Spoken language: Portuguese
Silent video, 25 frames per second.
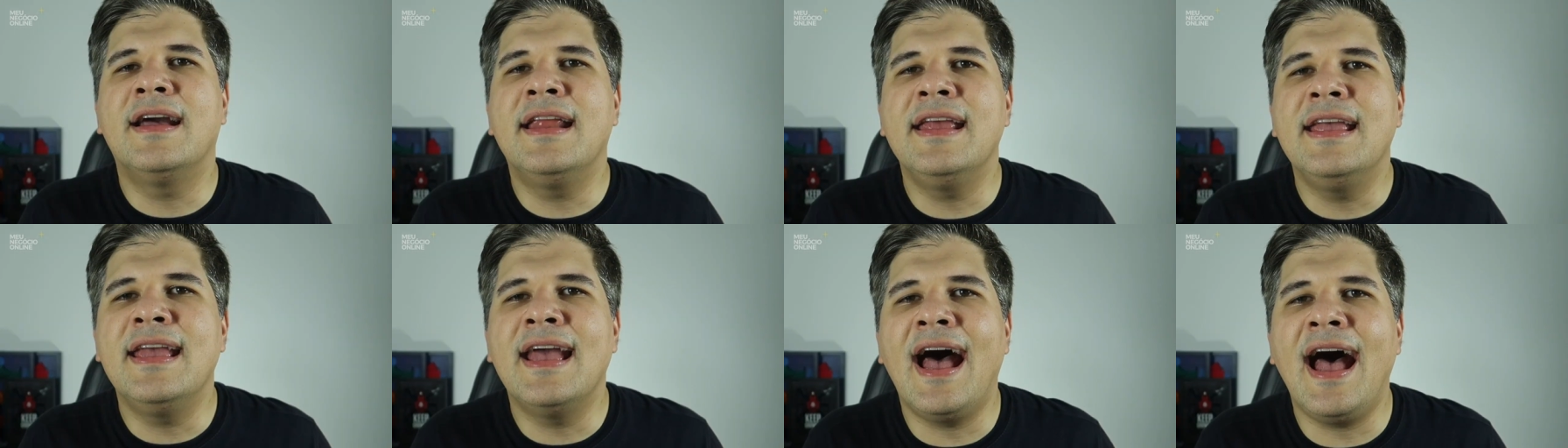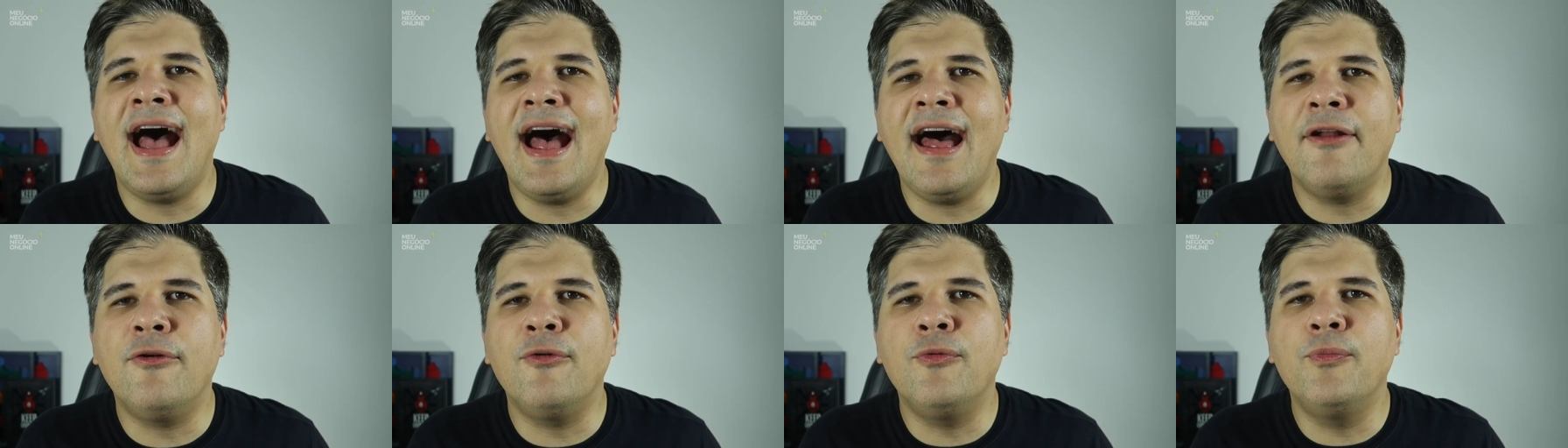
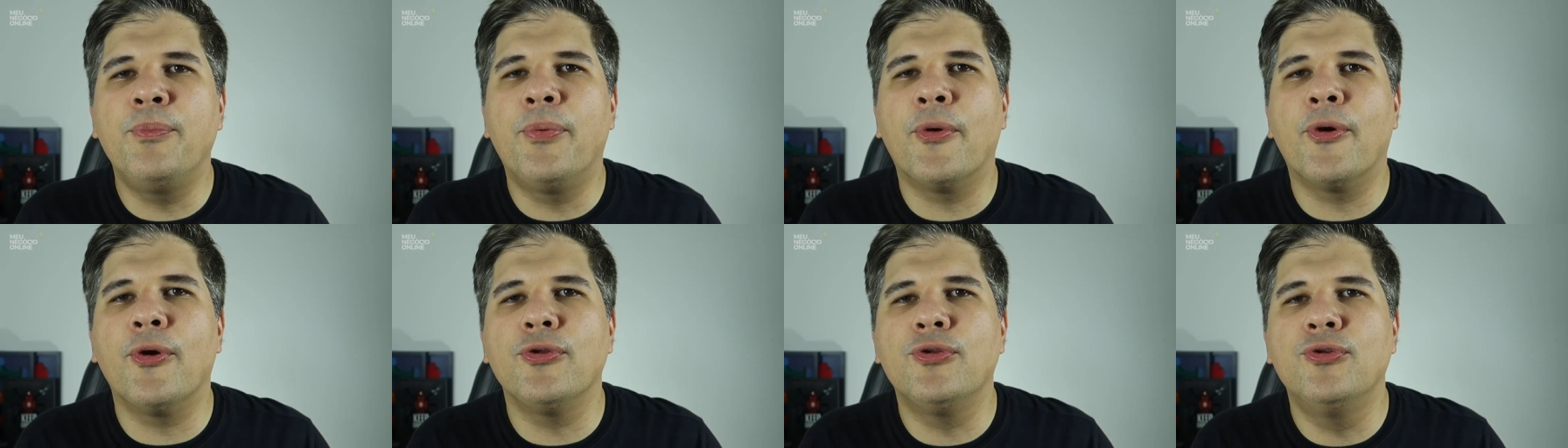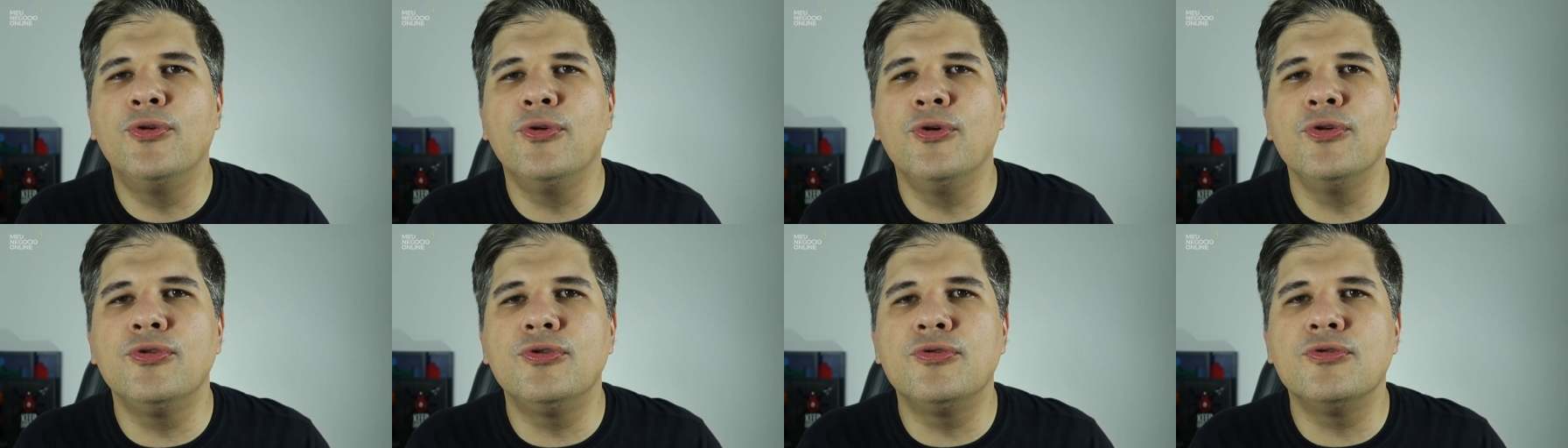criar um
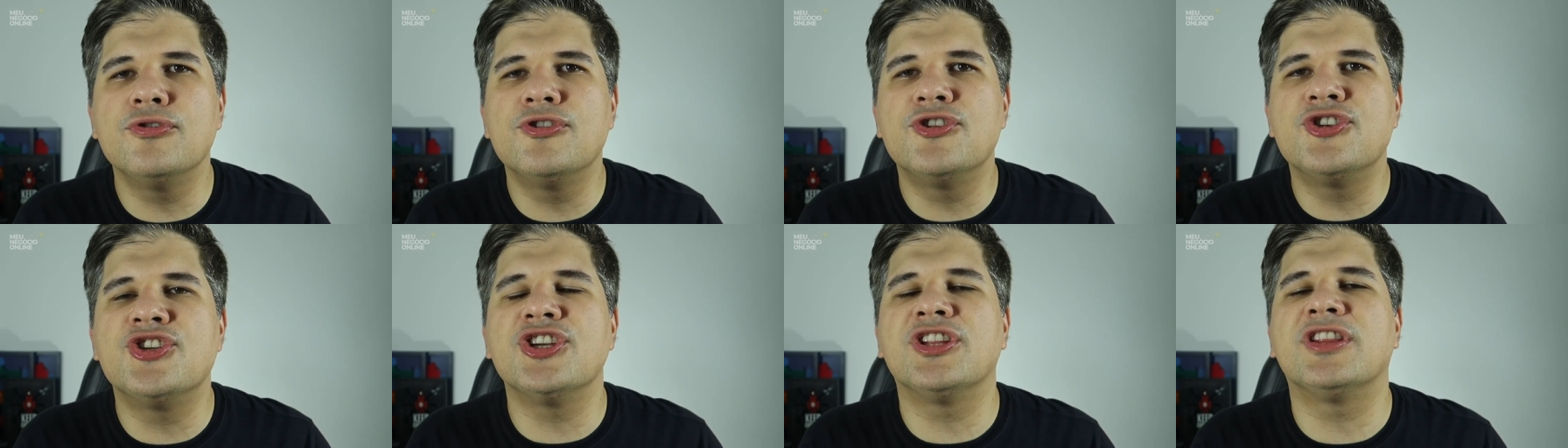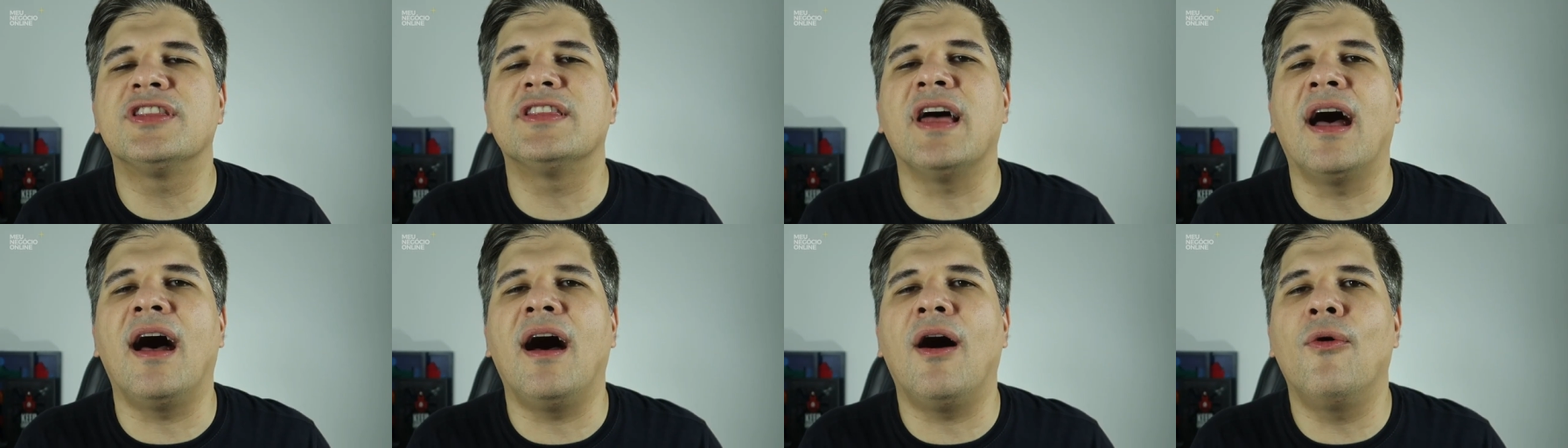produto
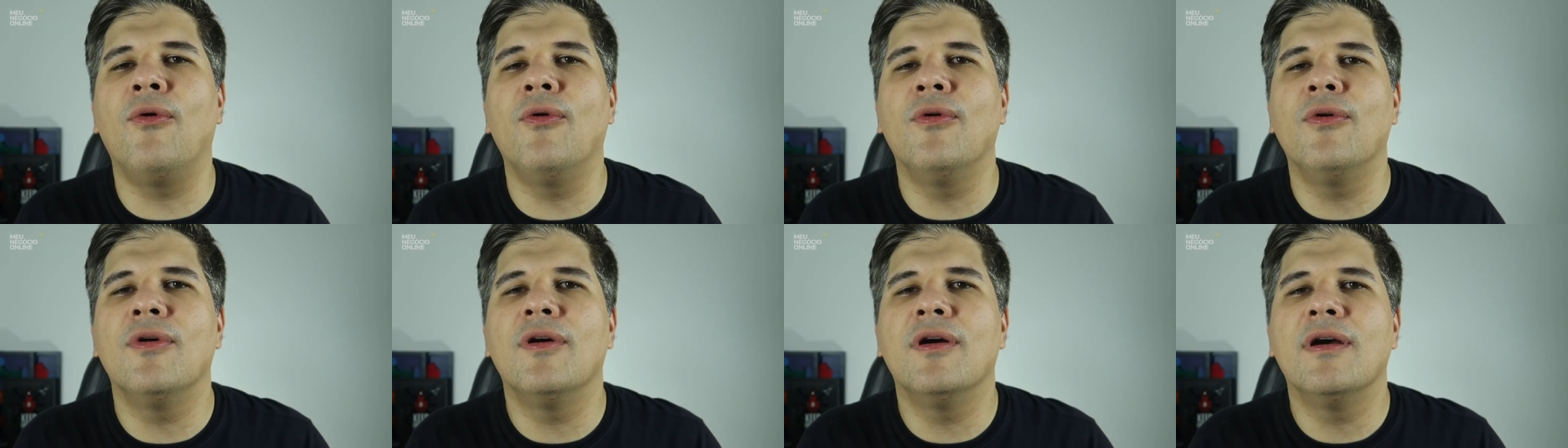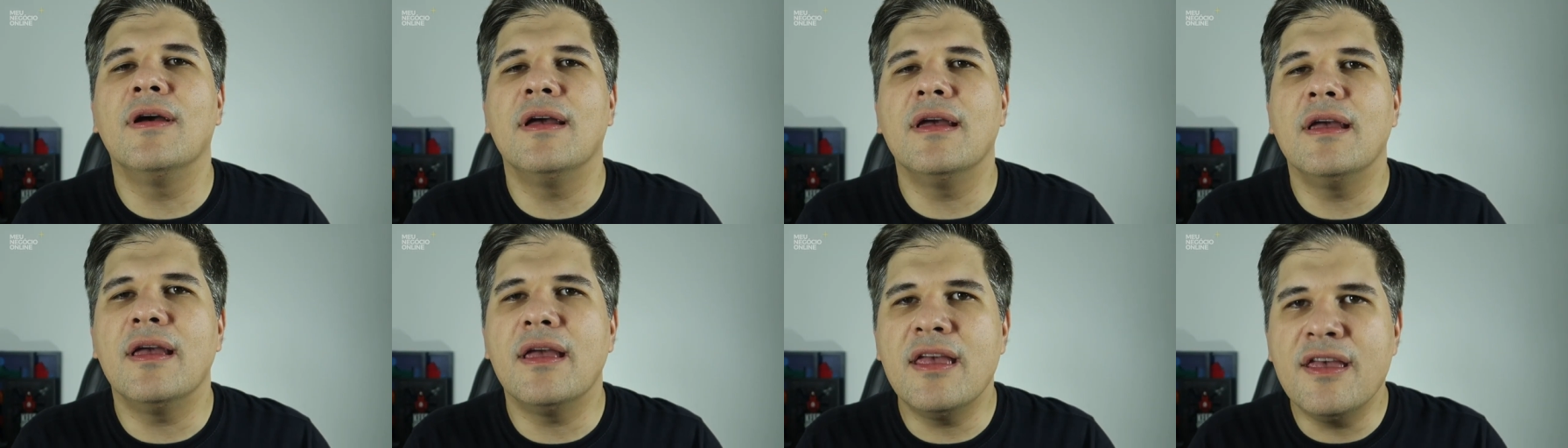digital
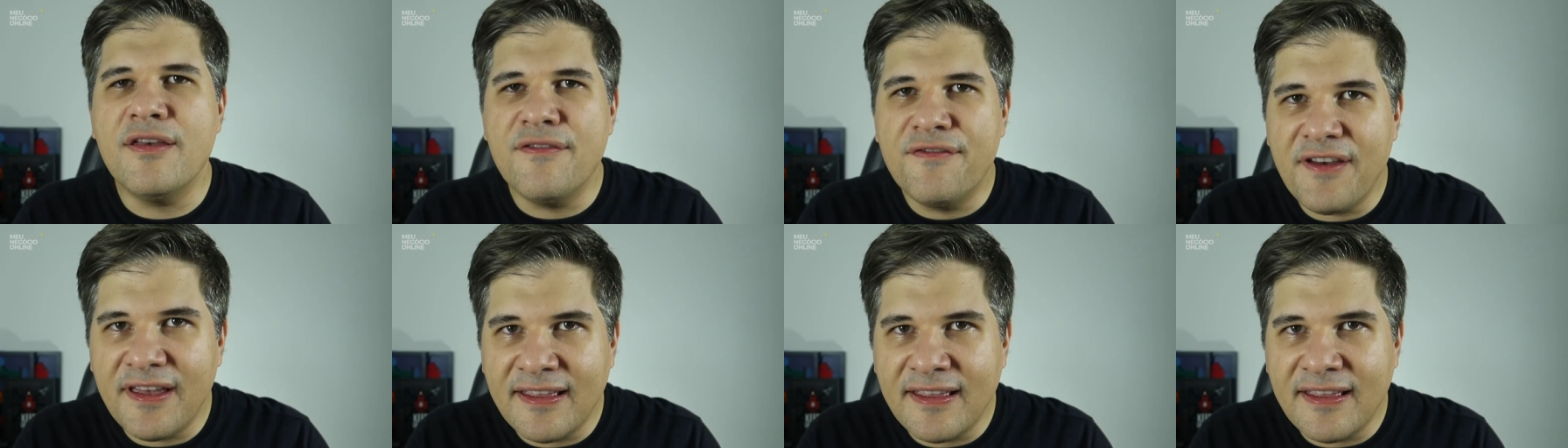e